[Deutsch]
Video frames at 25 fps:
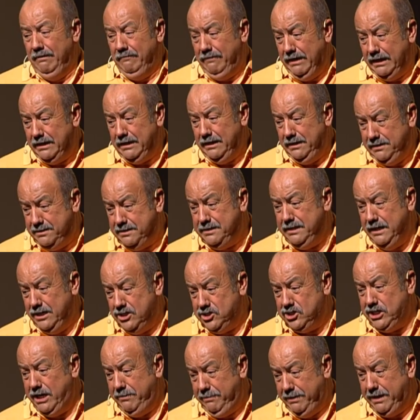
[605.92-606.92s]
Was ist
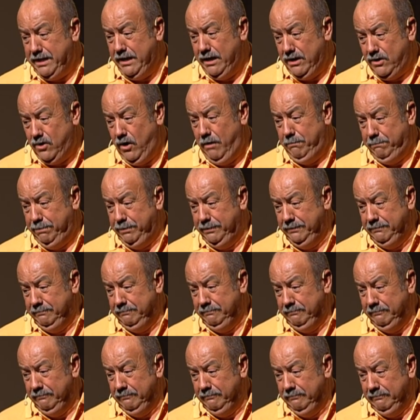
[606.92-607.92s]
dich schäbig den Kopf?
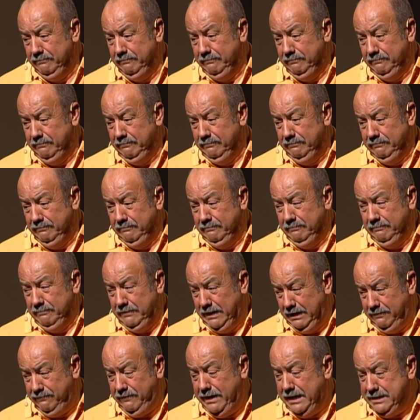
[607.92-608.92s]

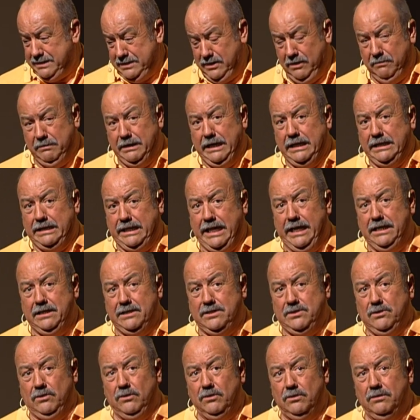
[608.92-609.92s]
Ich weiß nicht, ob ihr das
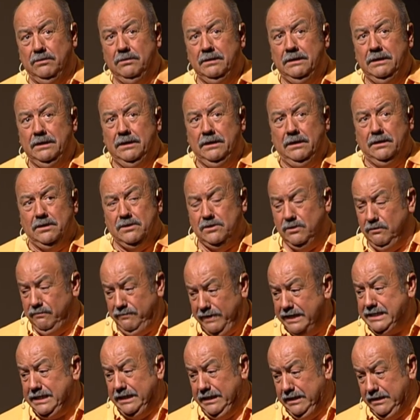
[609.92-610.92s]
kennt, so, so
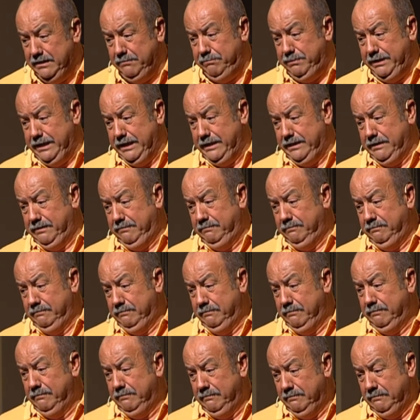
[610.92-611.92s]
Watte in der Birne,
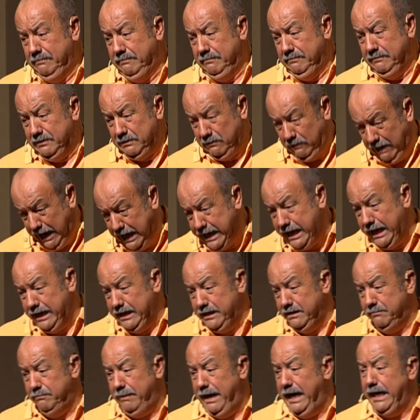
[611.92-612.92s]
so Eier
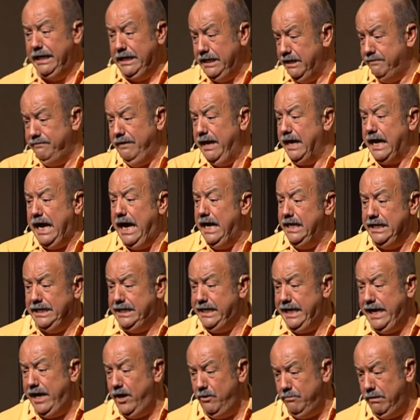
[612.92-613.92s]
in der Beine. Ich war gar
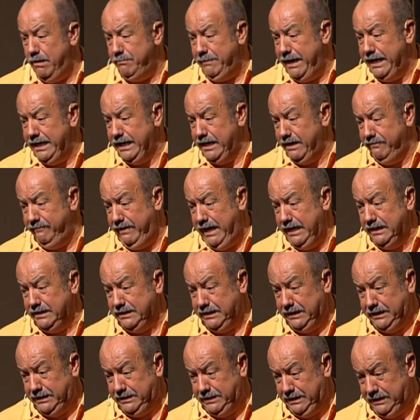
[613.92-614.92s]
nicht her über meine
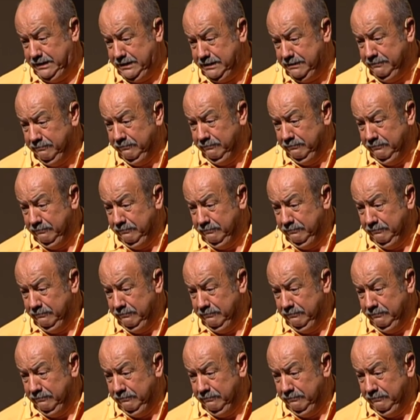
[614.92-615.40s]
Gewalt richtig.